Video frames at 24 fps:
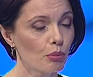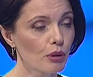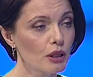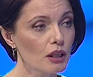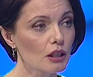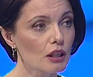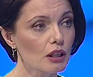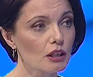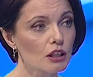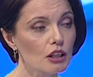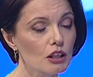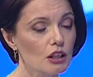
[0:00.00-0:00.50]

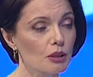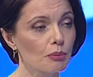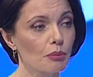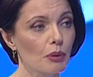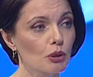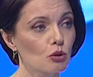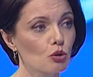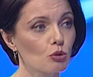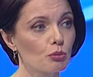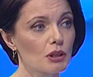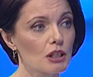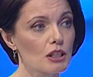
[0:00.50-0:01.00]
были какие-то
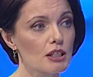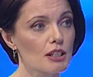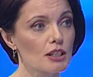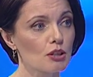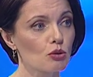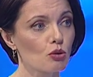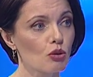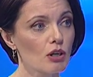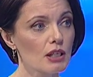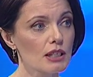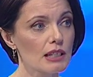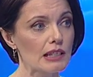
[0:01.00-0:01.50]
подобные
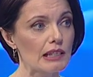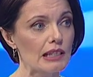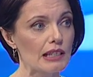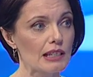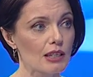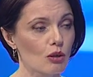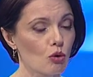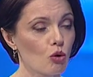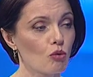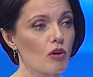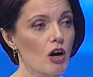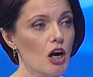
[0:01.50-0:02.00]
ситуации
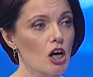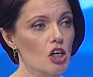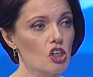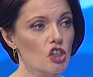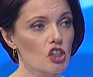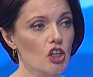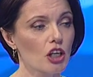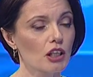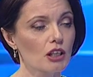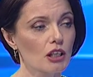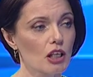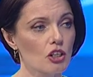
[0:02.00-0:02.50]
такого
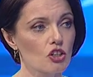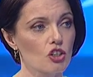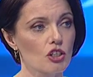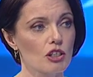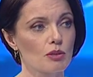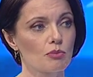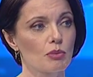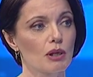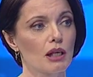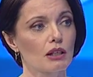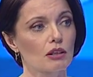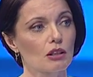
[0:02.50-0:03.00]
ажиотажа
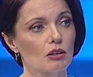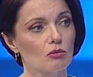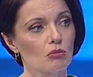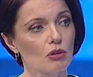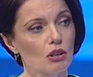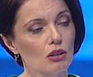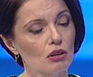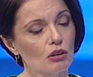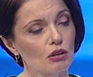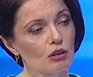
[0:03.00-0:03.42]
с билетами?